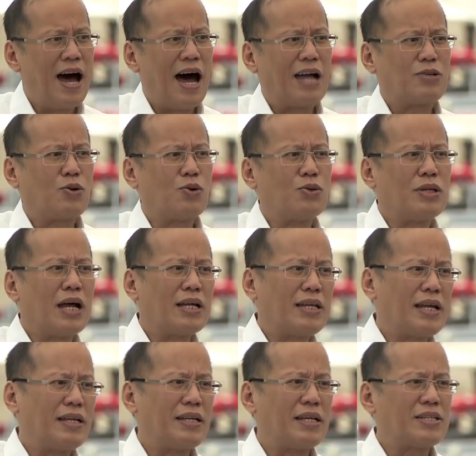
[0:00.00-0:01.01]
At kung
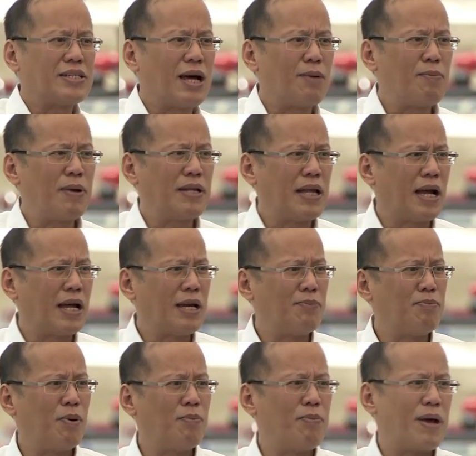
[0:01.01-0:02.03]
dati desabit ang
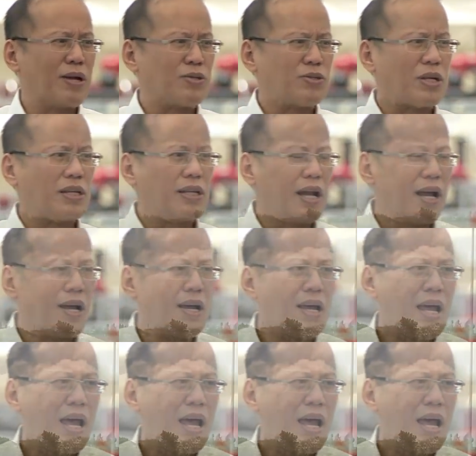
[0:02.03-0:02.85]
ilang bombero sa truck